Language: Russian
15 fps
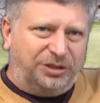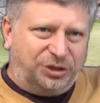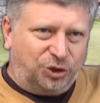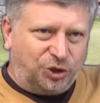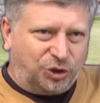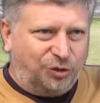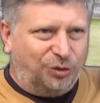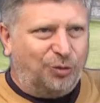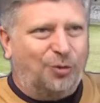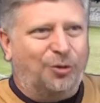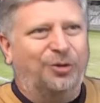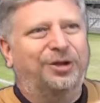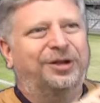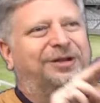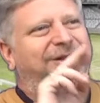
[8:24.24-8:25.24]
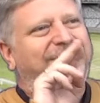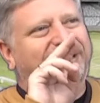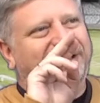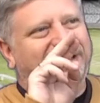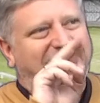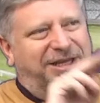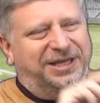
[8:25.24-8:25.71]
тяжело,
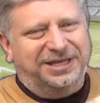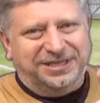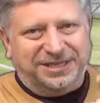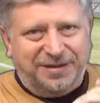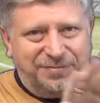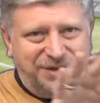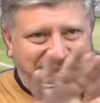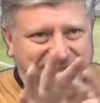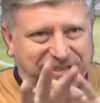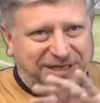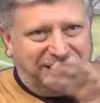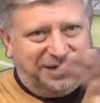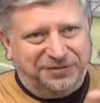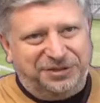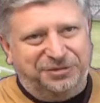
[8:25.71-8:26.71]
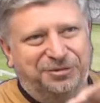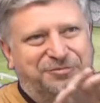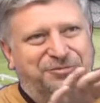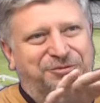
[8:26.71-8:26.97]
э, какие замены, скорее всего,